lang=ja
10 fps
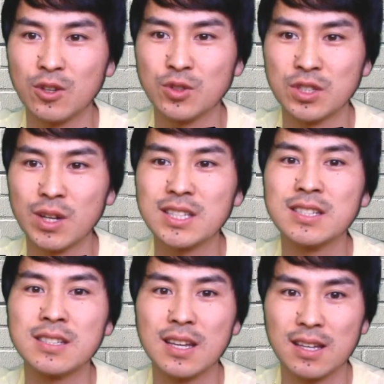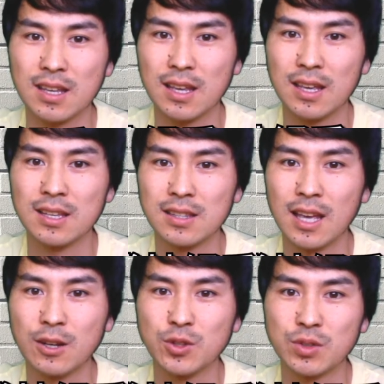4子は神経系、
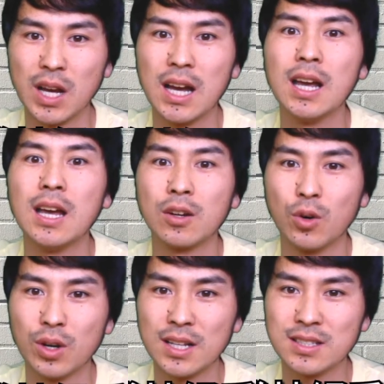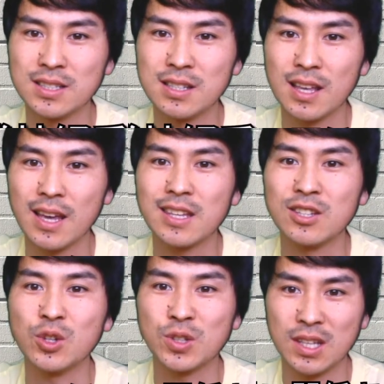第5子は交感神経や
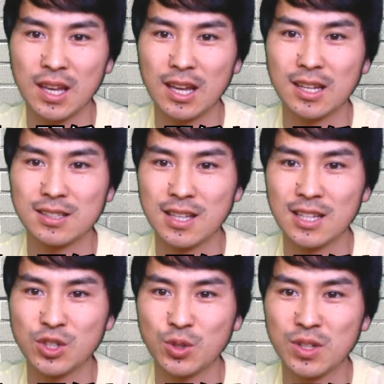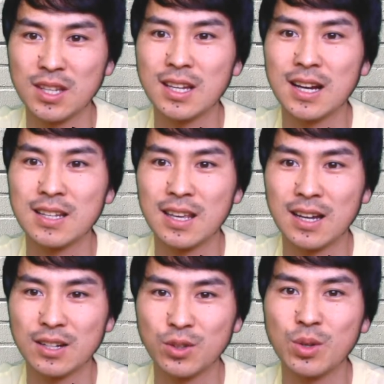泌尿器系、生殖器に関係
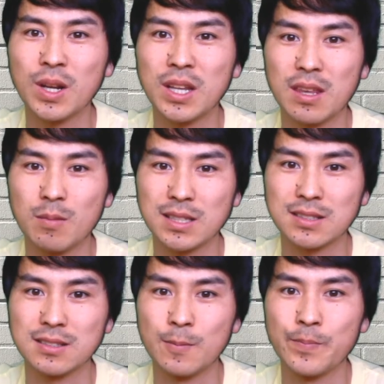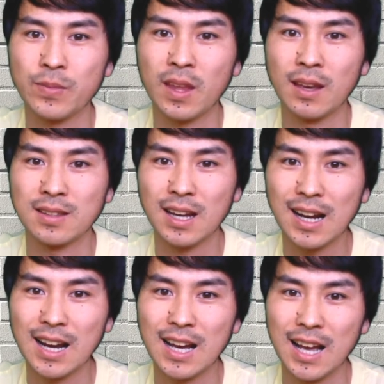があると言われています。だ
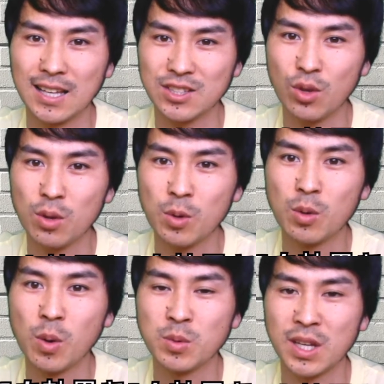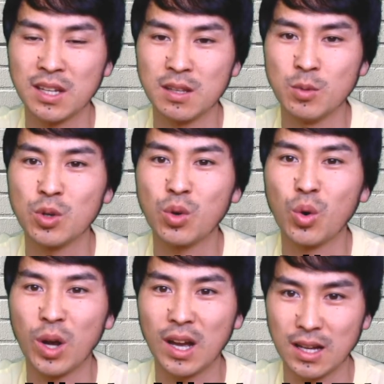から足の指を揉むだけでも
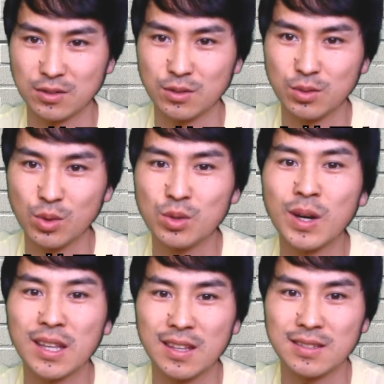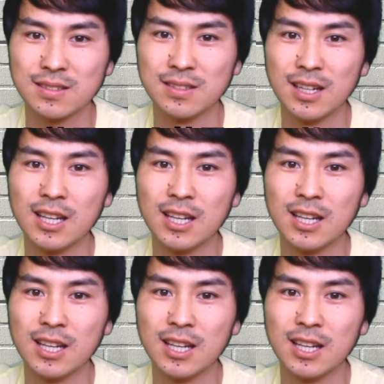効果があるというわけです。